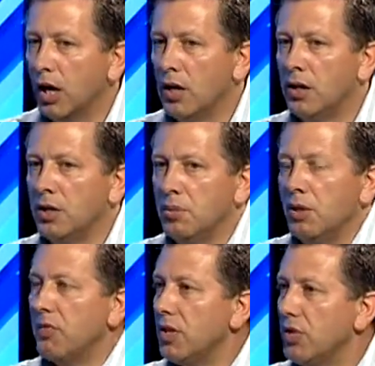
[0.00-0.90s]
Э, и
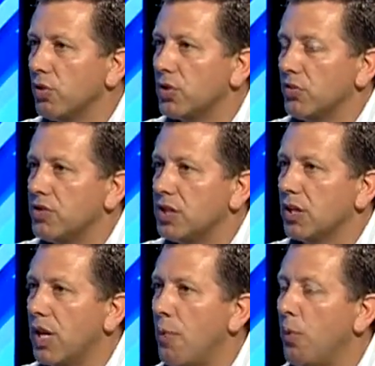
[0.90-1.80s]
мы видим, вот
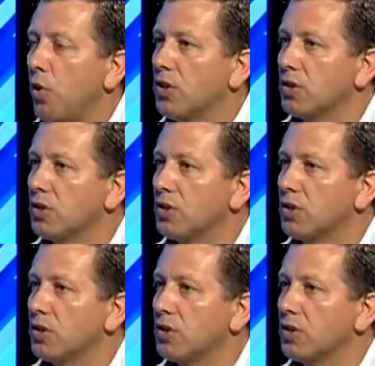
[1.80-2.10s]
всегда Бог